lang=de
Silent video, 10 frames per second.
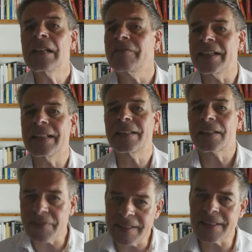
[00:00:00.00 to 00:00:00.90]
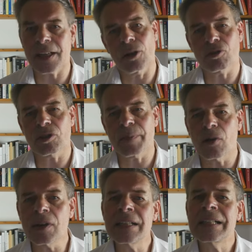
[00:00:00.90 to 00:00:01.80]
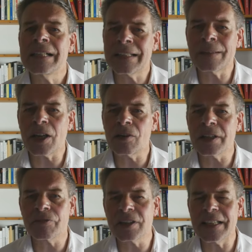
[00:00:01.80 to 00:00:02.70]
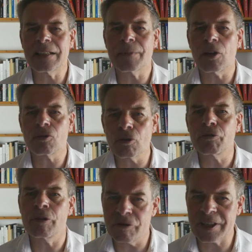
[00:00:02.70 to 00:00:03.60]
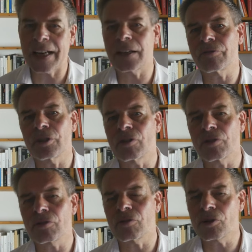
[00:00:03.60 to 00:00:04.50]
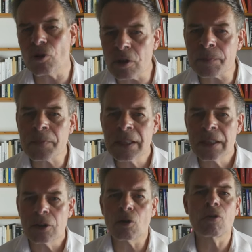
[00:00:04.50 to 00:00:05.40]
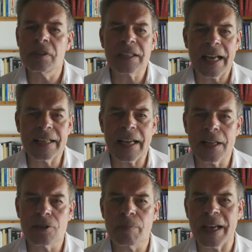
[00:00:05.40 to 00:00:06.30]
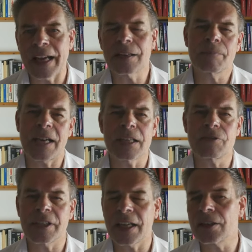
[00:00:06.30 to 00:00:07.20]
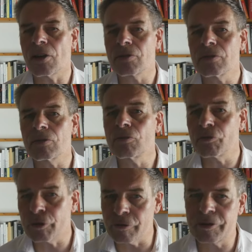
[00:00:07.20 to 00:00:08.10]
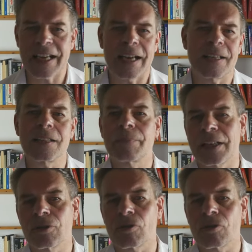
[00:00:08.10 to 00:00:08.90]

Wenn ich 20 Autos baue, dann brauche ich von jedem Auto 5 Taler für die Konstruktion und kann also bei einem Preis von 1005 Talern meine